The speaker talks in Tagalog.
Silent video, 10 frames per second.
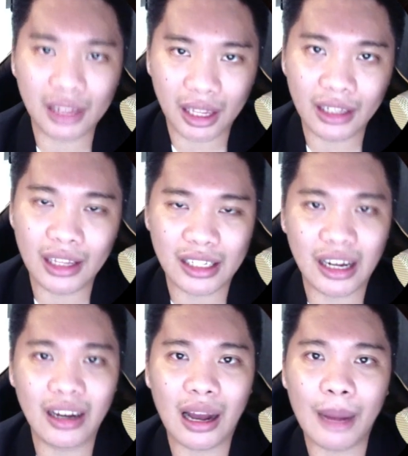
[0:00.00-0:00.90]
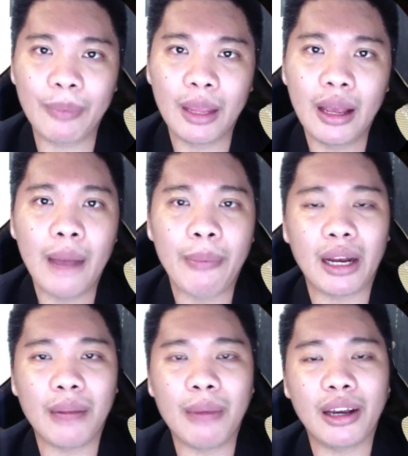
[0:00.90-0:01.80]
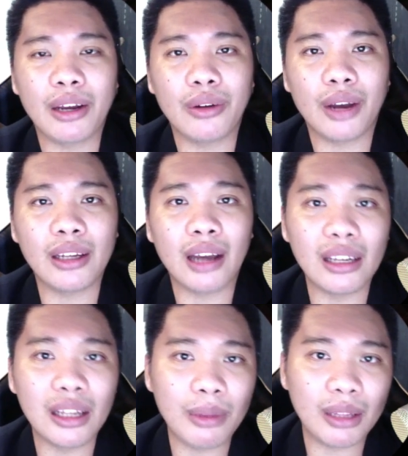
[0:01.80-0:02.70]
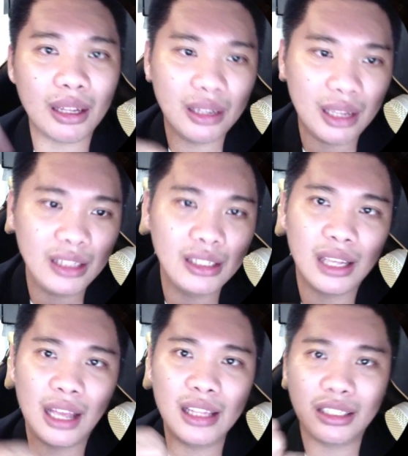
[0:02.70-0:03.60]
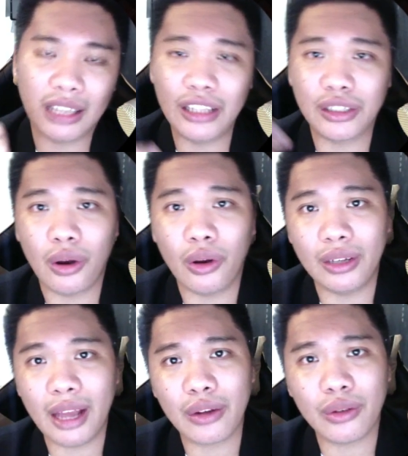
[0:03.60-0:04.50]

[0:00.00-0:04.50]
din na sangkap para magkaroon ka ng unlimited leads and sales online.